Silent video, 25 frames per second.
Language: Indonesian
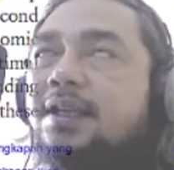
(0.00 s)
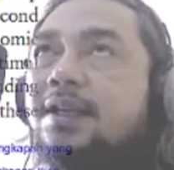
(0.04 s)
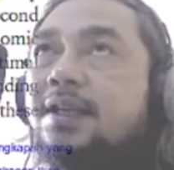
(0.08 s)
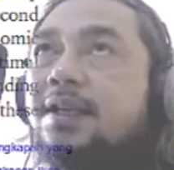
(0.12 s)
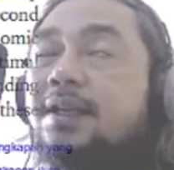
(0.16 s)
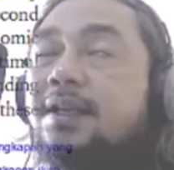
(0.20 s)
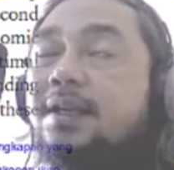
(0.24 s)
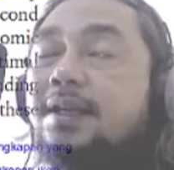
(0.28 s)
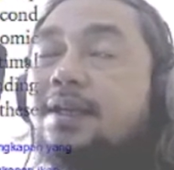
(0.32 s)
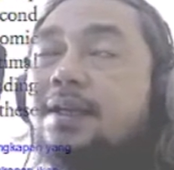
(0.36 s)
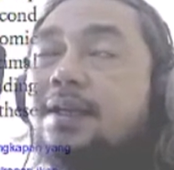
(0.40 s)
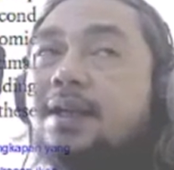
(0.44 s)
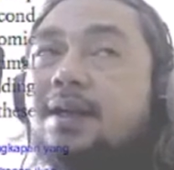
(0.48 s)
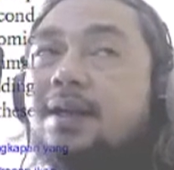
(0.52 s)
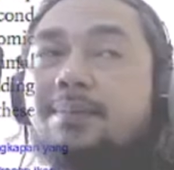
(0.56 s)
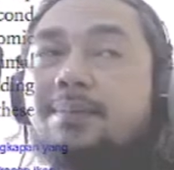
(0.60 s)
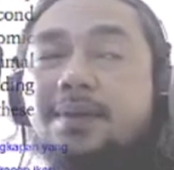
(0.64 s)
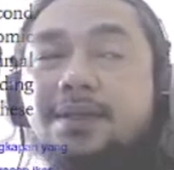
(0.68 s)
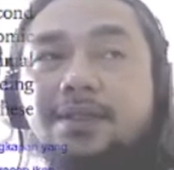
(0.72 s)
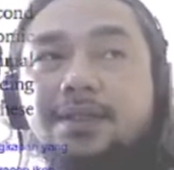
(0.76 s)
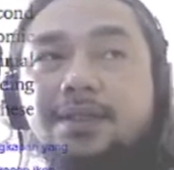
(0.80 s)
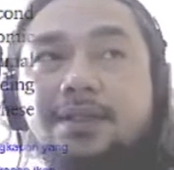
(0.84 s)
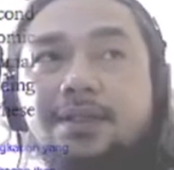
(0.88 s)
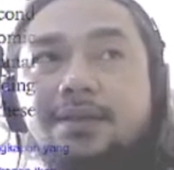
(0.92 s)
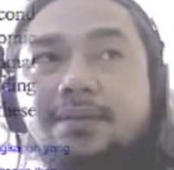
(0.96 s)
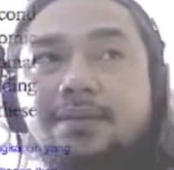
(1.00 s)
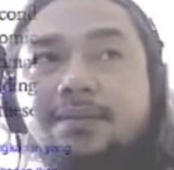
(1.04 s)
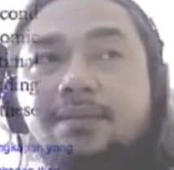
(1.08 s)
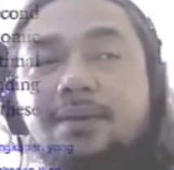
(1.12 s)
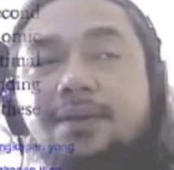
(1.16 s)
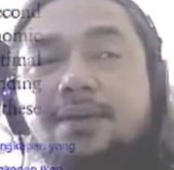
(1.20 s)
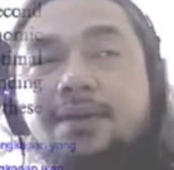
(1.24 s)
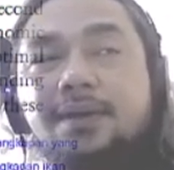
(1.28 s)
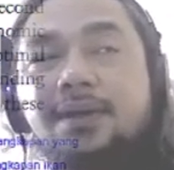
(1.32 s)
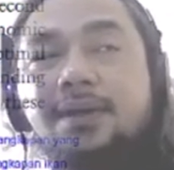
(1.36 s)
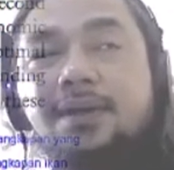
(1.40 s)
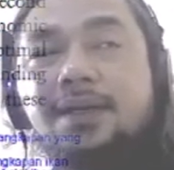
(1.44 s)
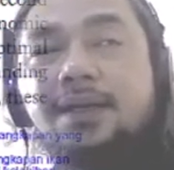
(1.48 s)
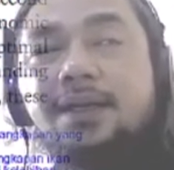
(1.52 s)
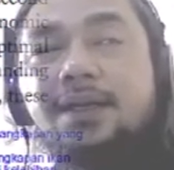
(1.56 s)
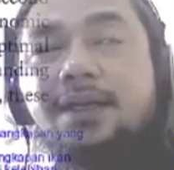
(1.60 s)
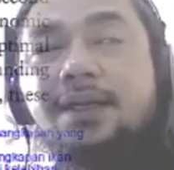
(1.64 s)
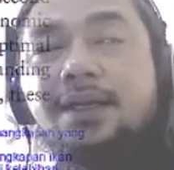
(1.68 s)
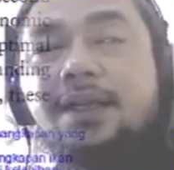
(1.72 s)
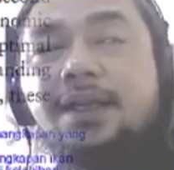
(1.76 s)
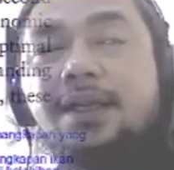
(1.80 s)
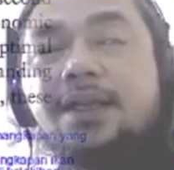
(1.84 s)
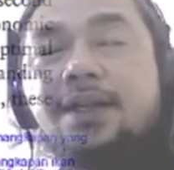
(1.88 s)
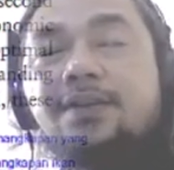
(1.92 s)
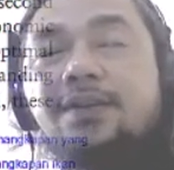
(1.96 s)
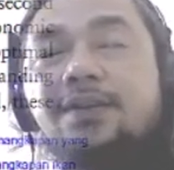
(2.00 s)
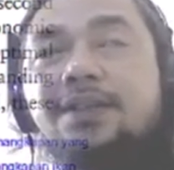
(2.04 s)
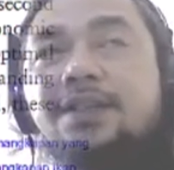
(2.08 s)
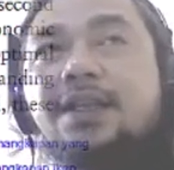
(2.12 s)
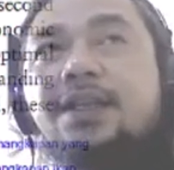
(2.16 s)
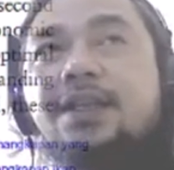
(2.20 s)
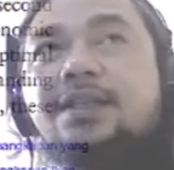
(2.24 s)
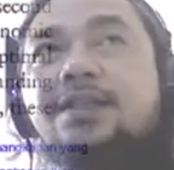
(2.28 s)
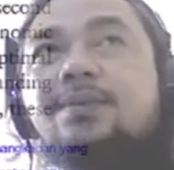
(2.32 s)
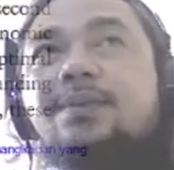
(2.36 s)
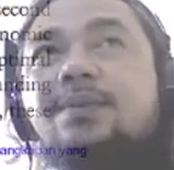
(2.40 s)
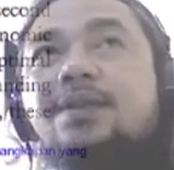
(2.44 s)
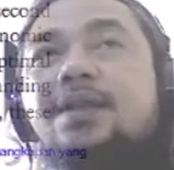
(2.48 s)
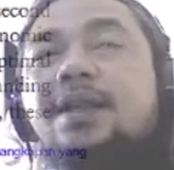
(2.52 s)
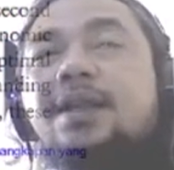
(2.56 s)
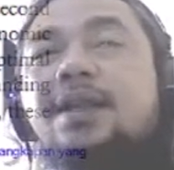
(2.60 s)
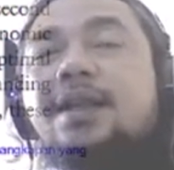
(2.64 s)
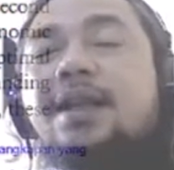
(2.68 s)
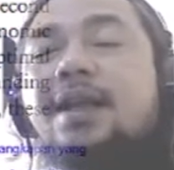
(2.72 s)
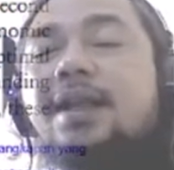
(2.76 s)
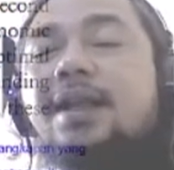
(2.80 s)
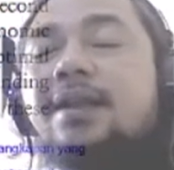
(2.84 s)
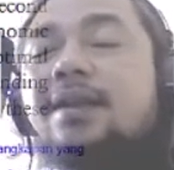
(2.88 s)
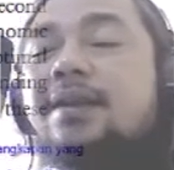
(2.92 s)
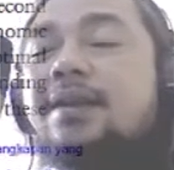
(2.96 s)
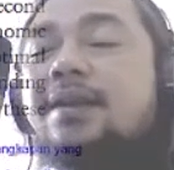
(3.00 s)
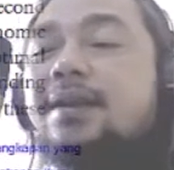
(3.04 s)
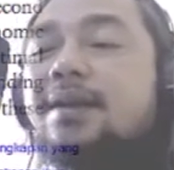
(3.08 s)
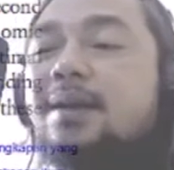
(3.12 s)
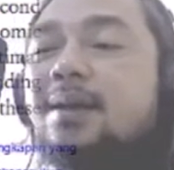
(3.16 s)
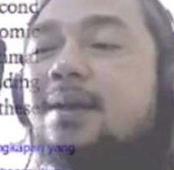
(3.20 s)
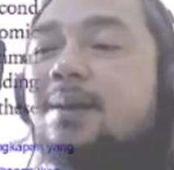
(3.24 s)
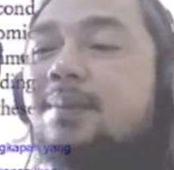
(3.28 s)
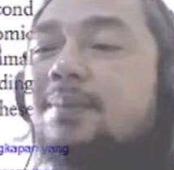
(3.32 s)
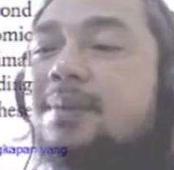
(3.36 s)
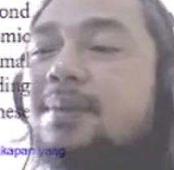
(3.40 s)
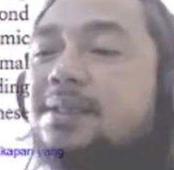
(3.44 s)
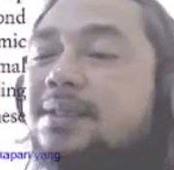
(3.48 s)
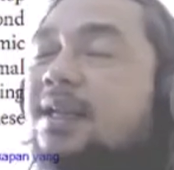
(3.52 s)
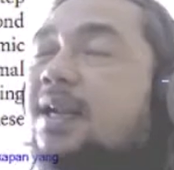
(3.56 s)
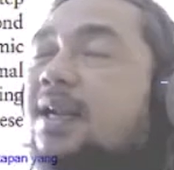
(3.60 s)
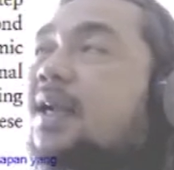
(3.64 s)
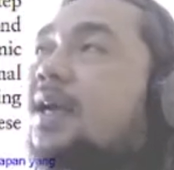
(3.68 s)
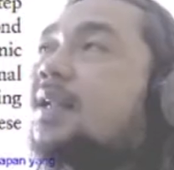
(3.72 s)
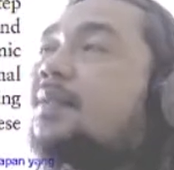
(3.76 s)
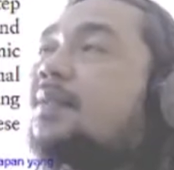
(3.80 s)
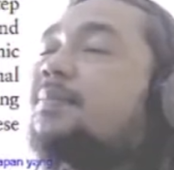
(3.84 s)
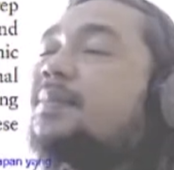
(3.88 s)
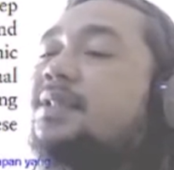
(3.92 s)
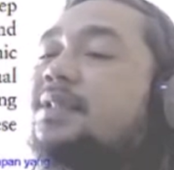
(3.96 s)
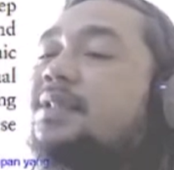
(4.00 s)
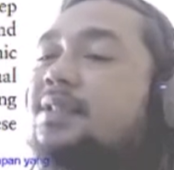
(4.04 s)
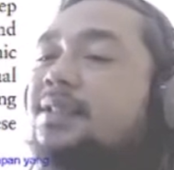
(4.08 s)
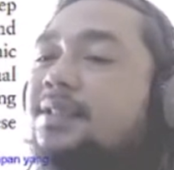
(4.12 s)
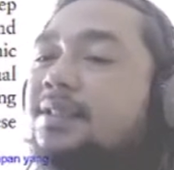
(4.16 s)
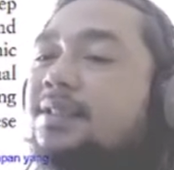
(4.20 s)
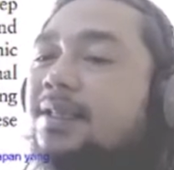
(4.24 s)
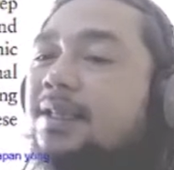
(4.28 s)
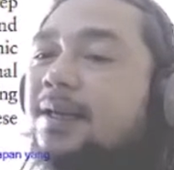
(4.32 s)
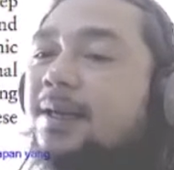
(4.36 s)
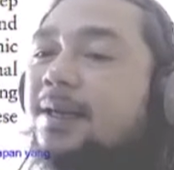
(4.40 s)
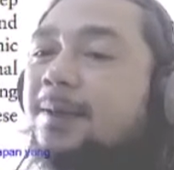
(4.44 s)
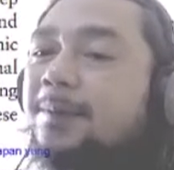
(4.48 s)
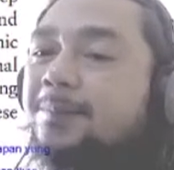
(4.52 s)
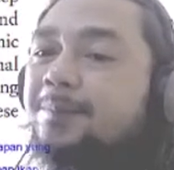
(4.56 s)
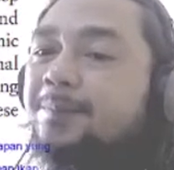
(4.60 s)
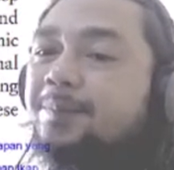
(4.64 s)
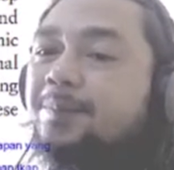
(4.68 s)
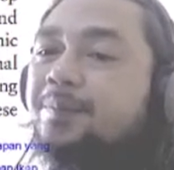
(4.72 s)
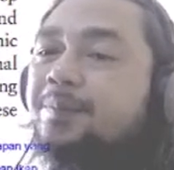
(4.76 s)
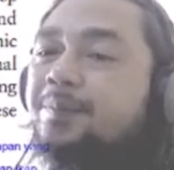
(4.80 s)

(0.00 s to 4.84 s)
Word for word: Jadi dalam bahasa, di, di Indonesia disebutnya dengan masyarakat pesisir.